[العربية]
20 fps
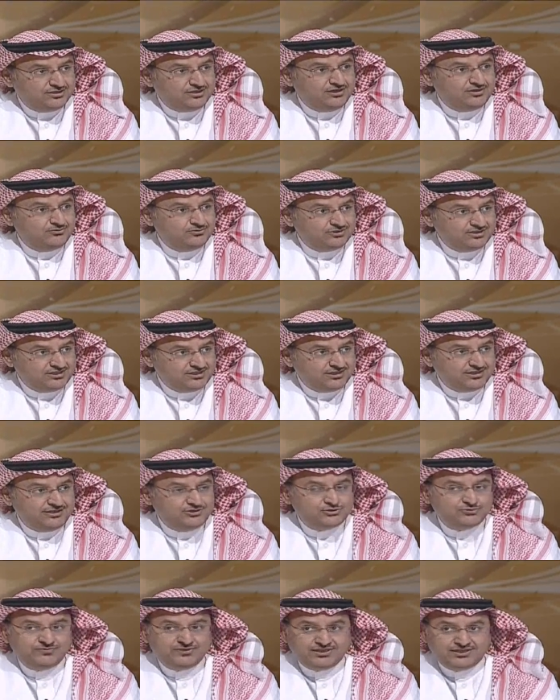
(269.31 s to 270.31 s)
قال له انتظر
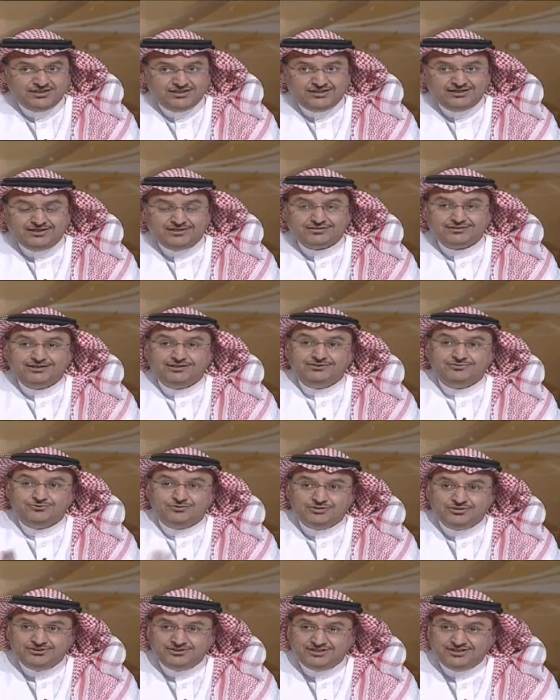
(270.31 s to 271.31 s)
خلينا نشوف الثانية يطلع
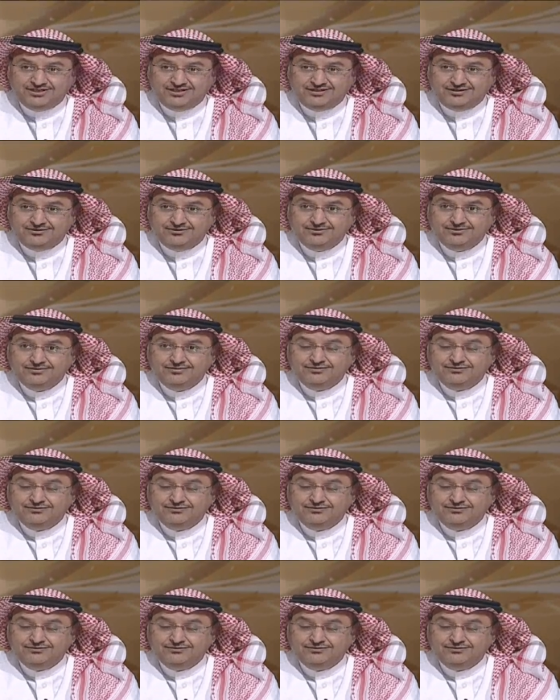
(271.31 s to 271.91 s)
عيونه تنتين إيه؟